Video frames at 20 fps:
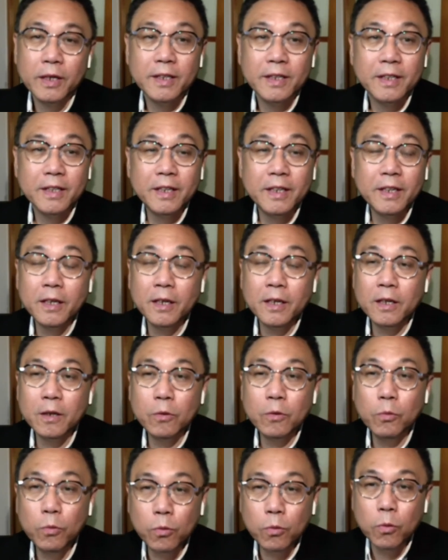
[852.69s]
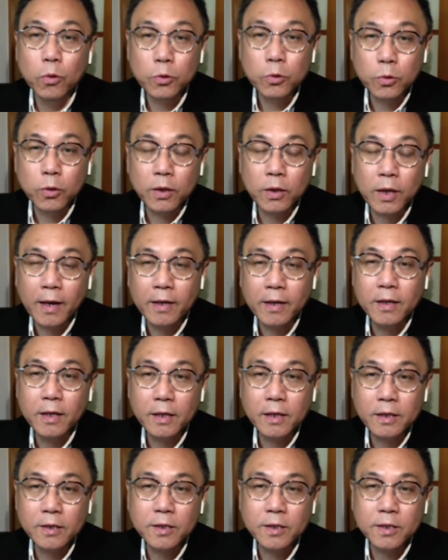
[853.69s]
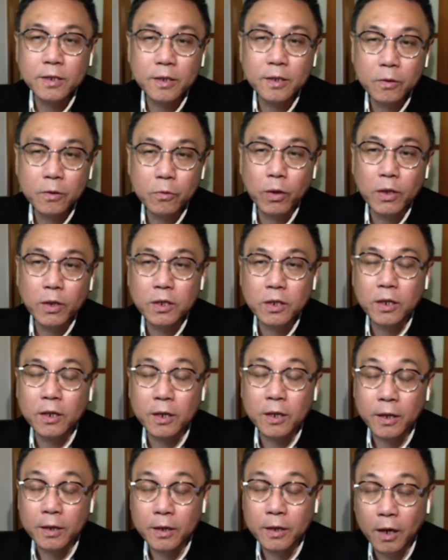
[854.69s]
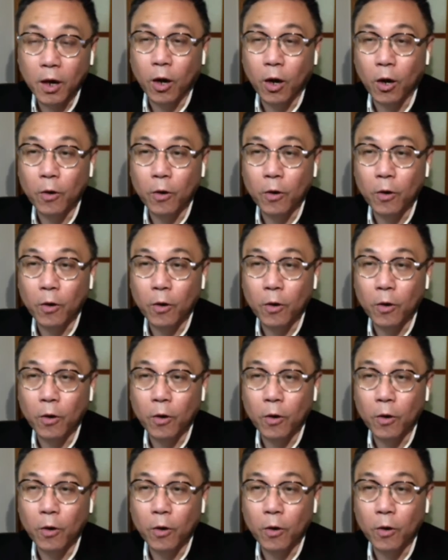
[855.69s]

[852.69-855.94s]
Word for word: 那个，如果说他跟他的私人关系很好，